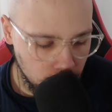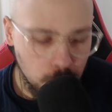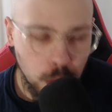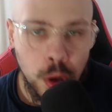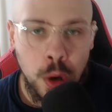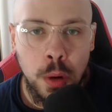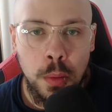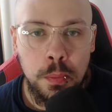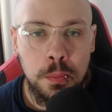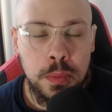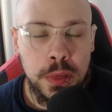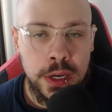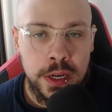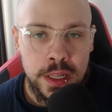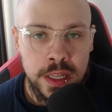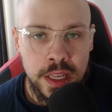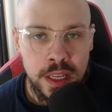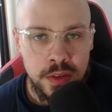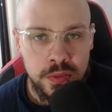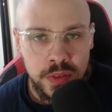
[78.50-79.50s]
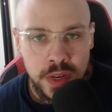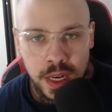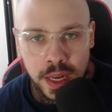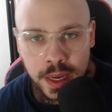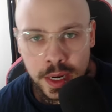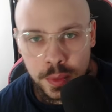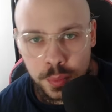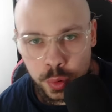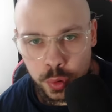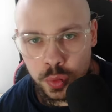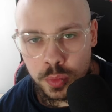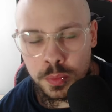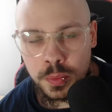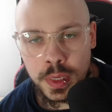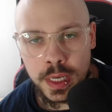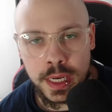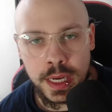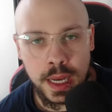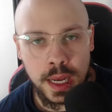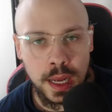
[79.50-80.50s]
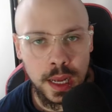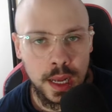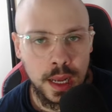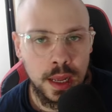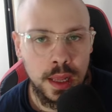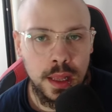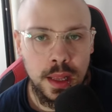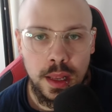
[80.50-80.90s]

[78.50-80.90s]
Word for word: o per dirvi la Repubblica